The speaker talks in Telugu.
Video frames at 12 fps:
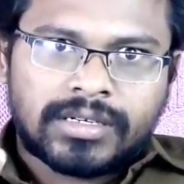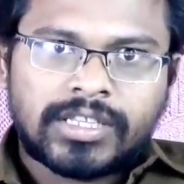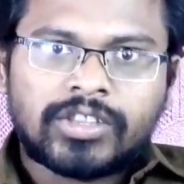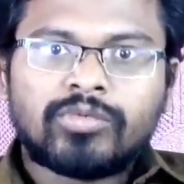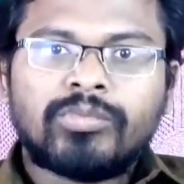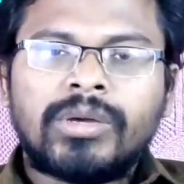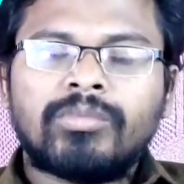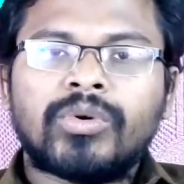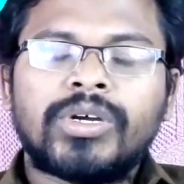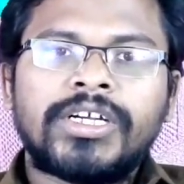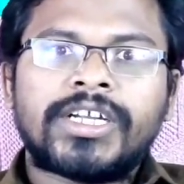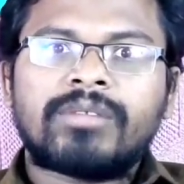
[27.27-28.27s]
టెన్త్
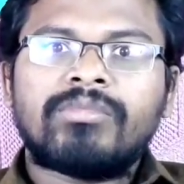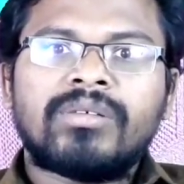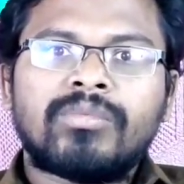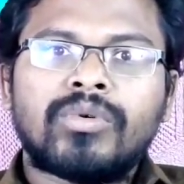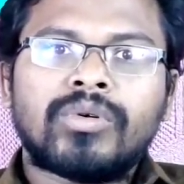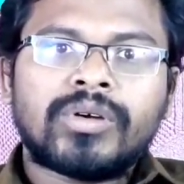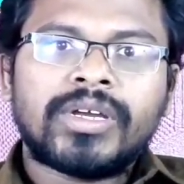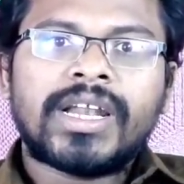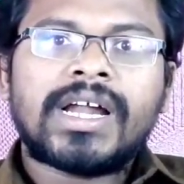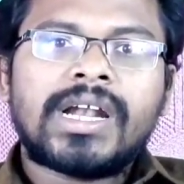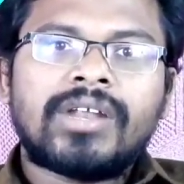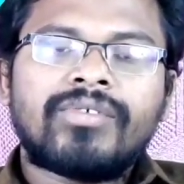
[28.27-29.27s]
మేమో ఇంటర్ మేమో
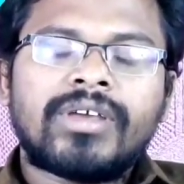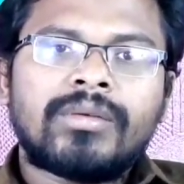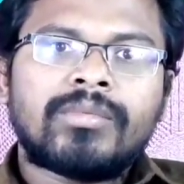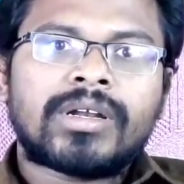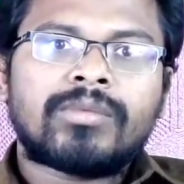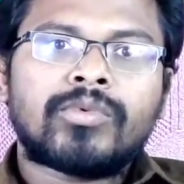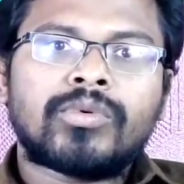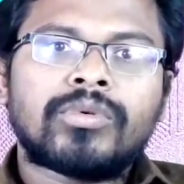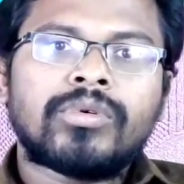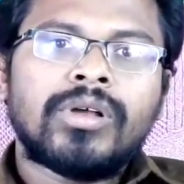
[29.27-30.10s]
ఇలాంటివి మనము